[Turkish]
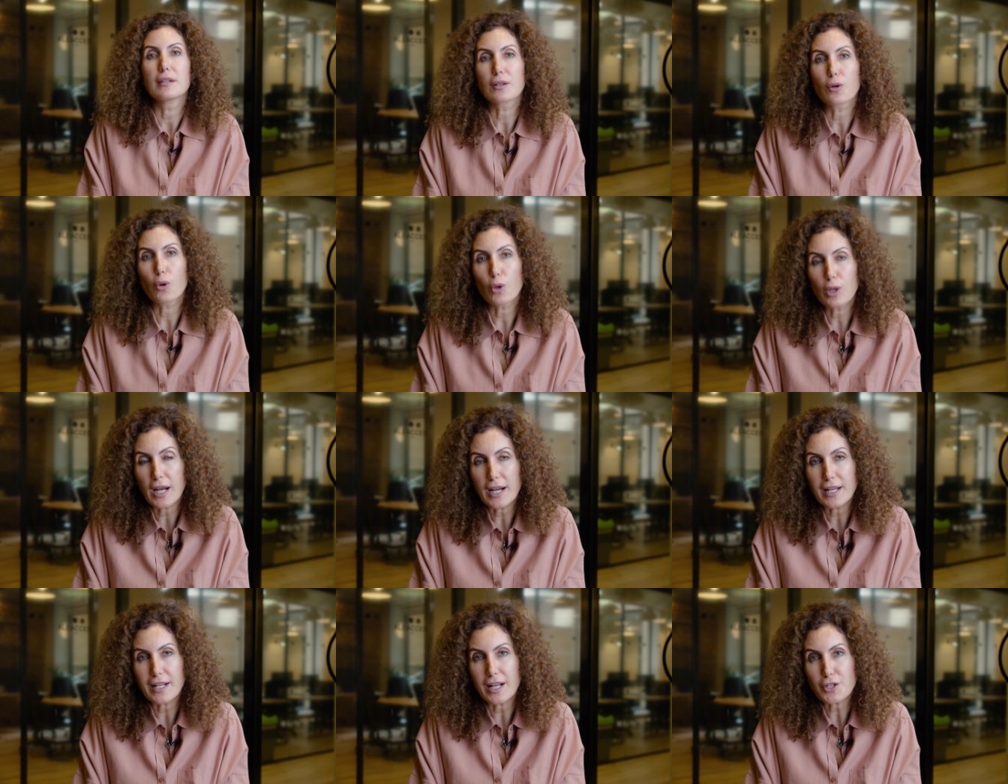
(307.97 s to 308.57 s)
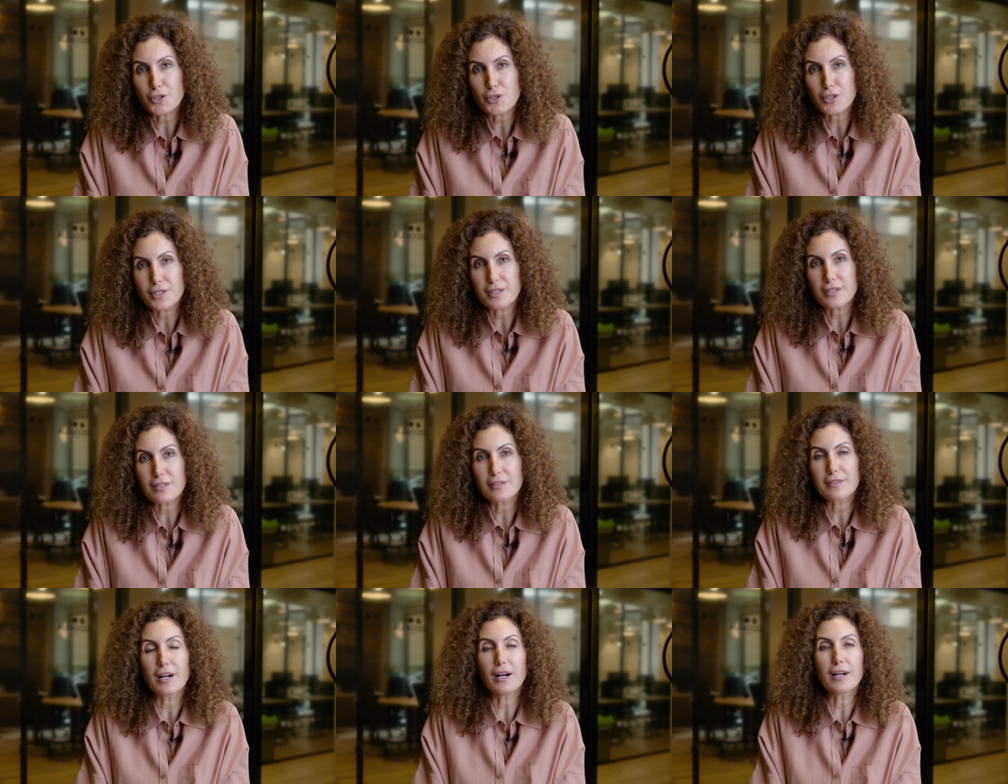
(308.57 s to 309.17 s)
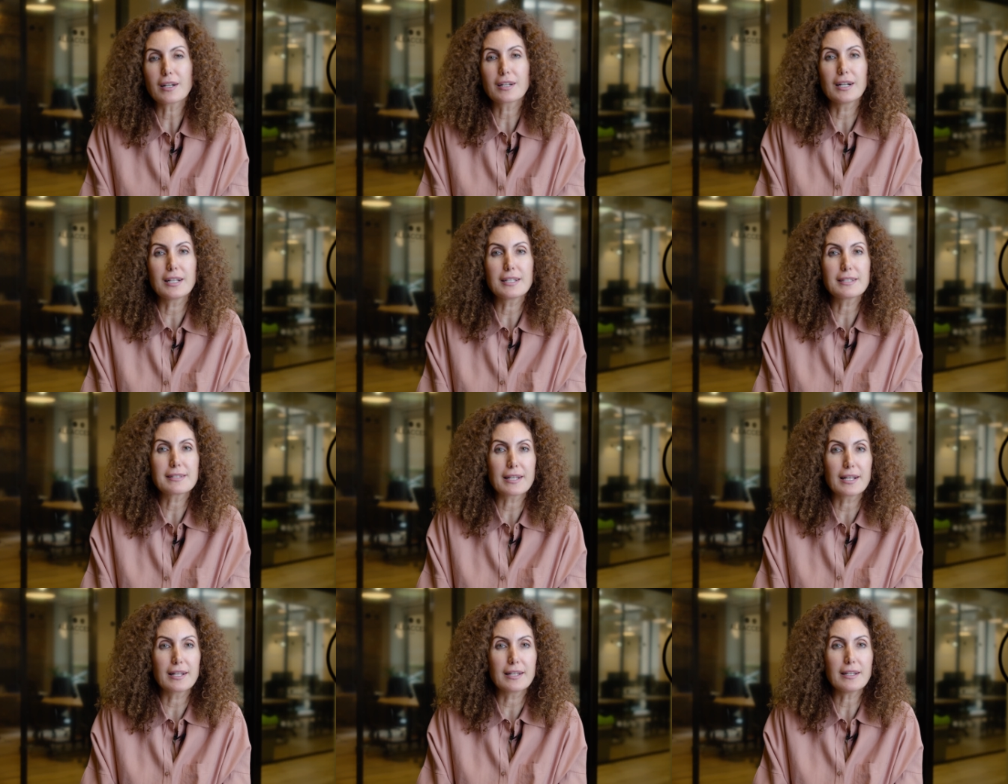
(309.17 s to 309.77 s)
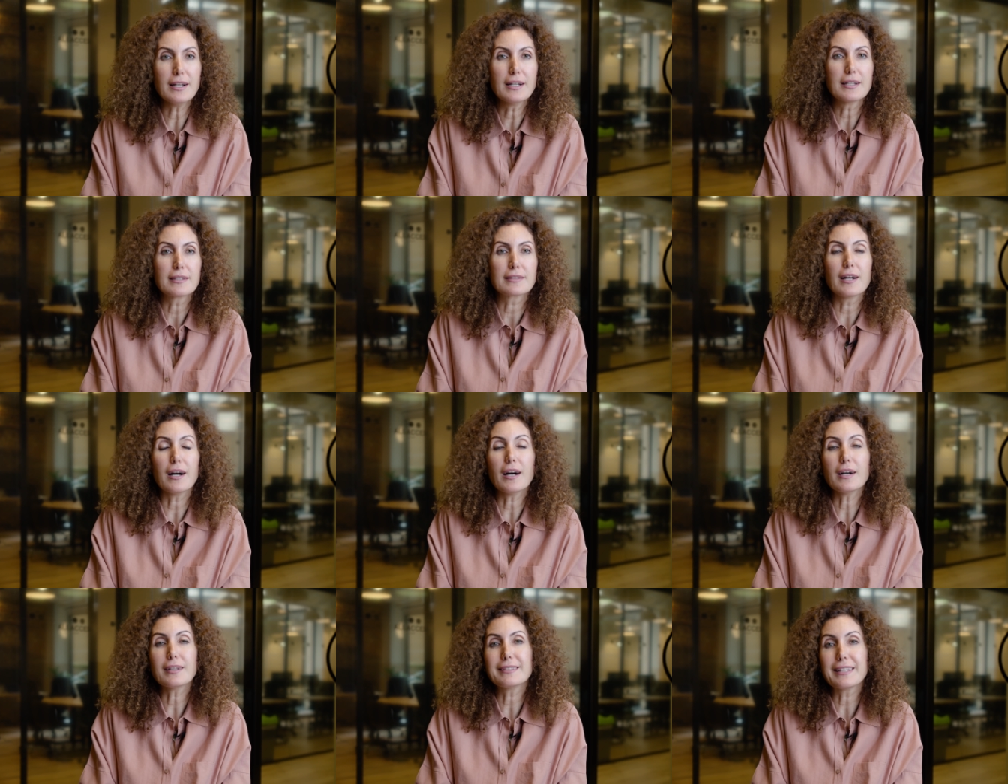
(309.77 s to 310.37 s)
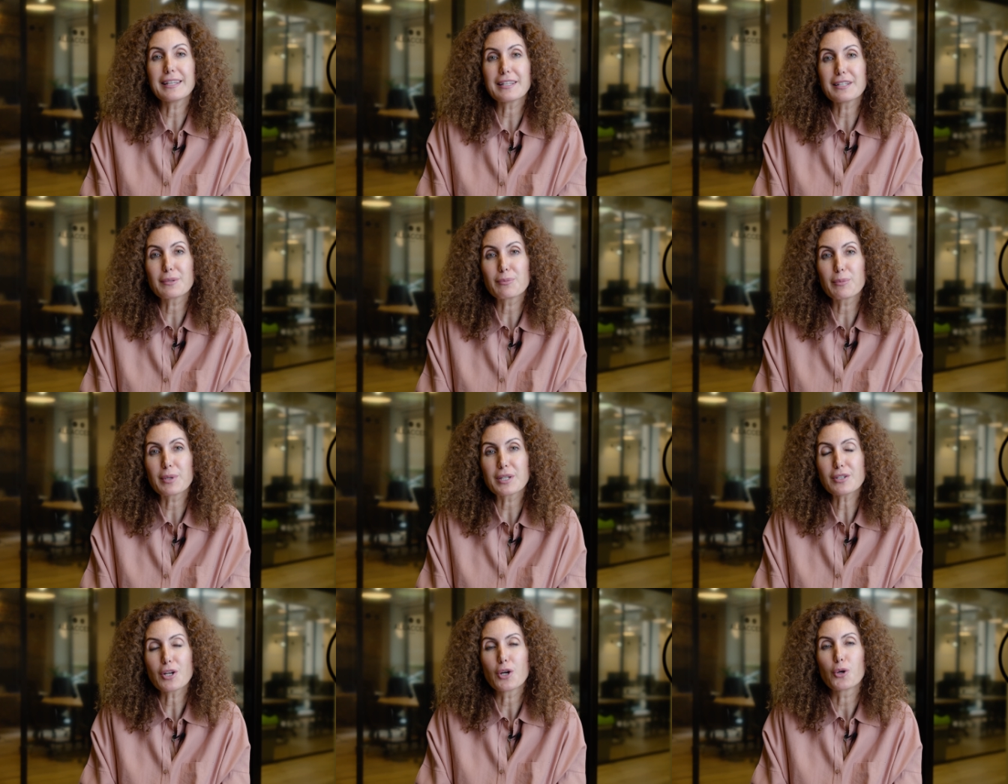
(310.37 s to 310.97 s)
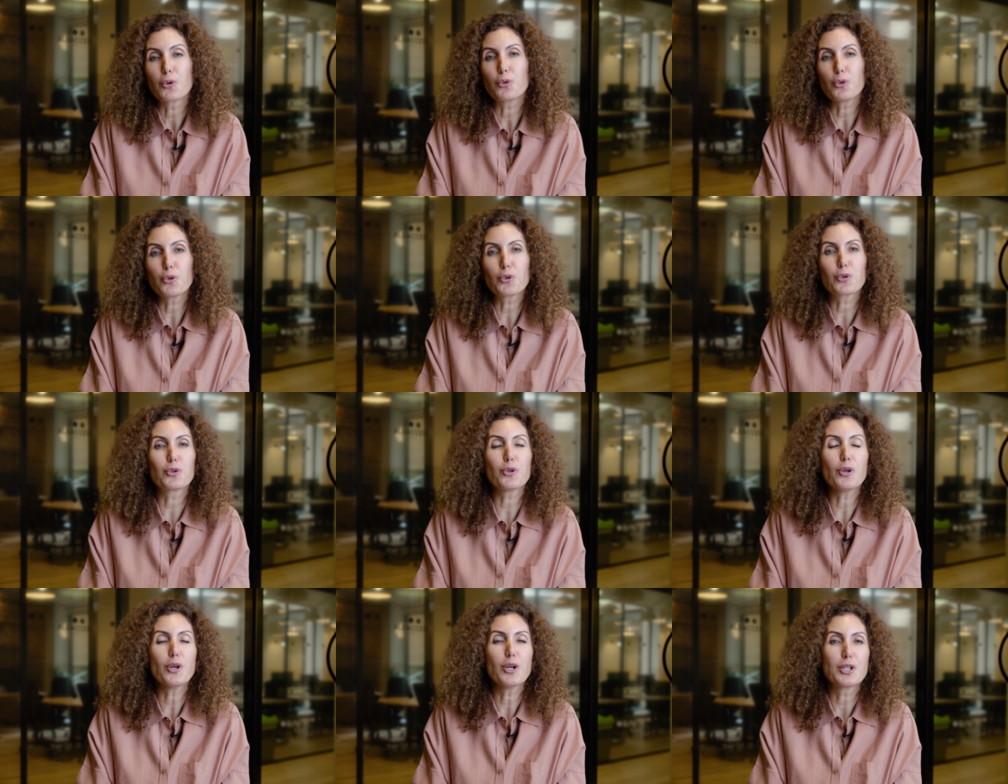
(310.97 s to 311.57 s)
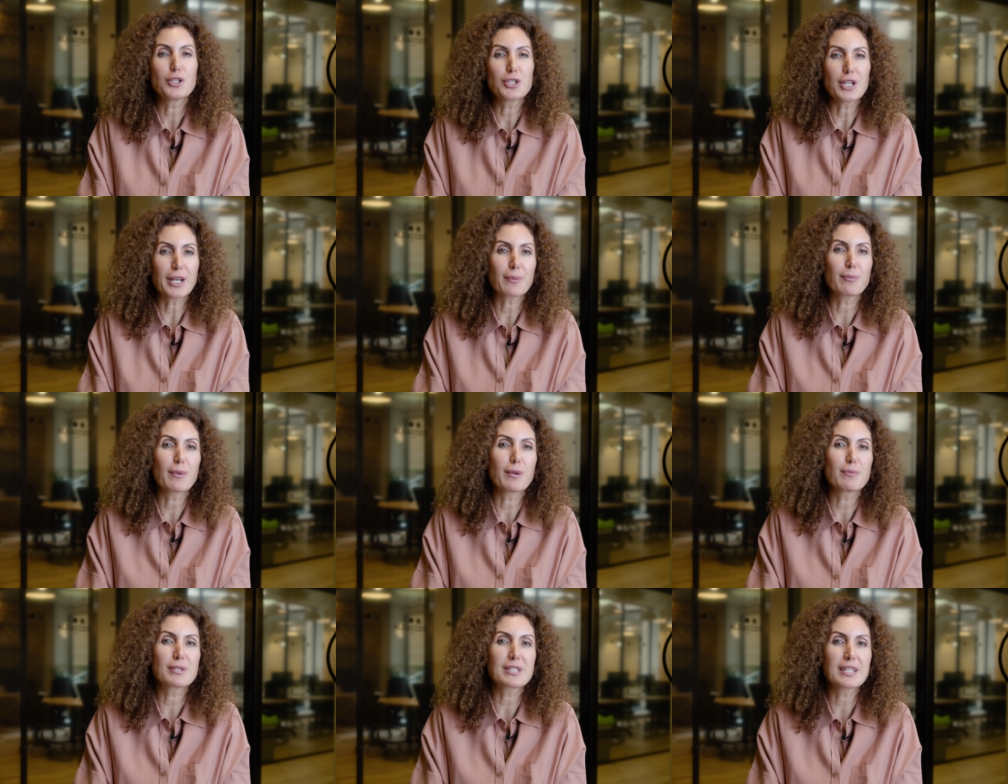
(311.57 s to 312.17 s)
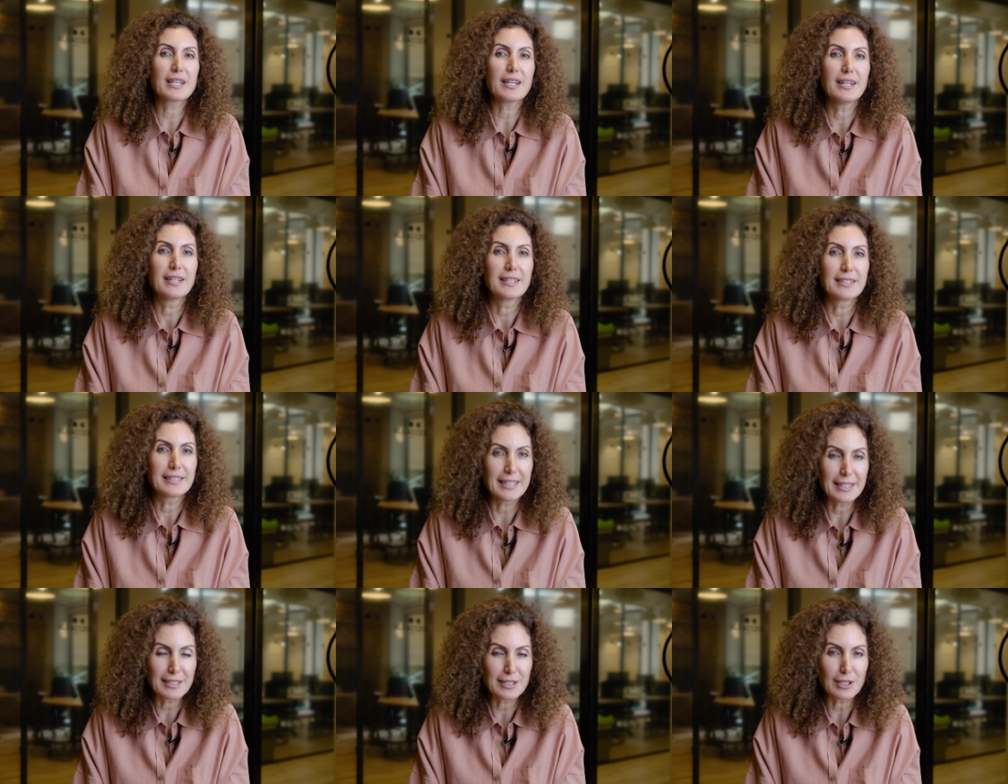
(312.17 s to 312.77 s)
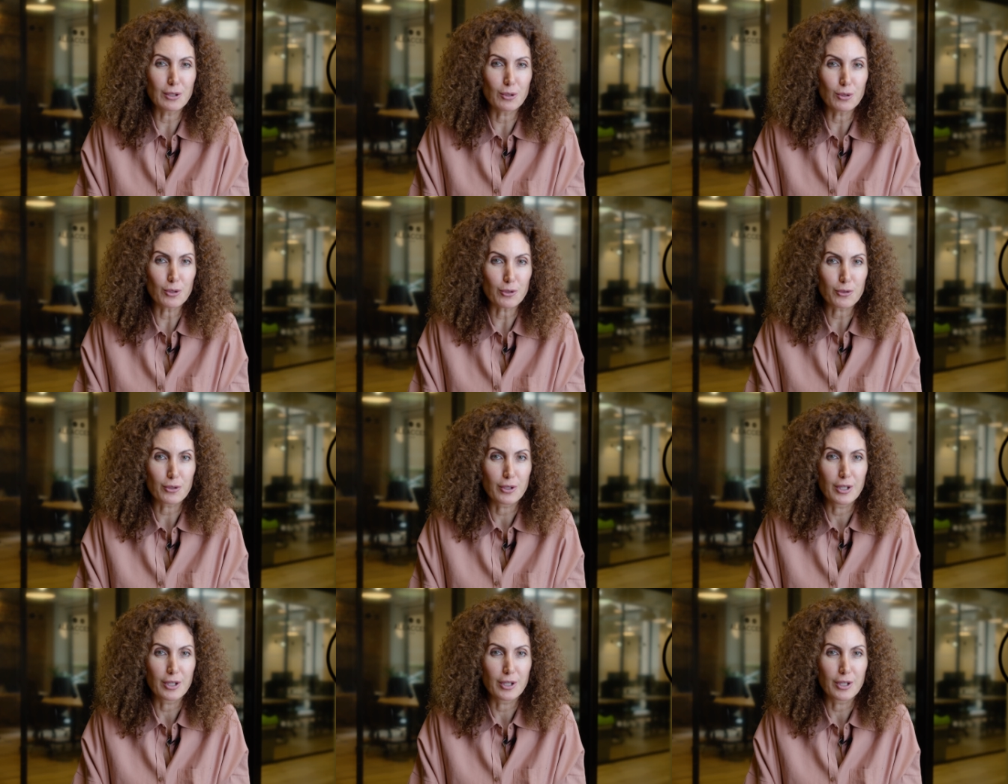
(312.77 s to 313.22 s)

kolaylaştırır, daha kaliteli, daha derin bir uyku çekmemize neden olur.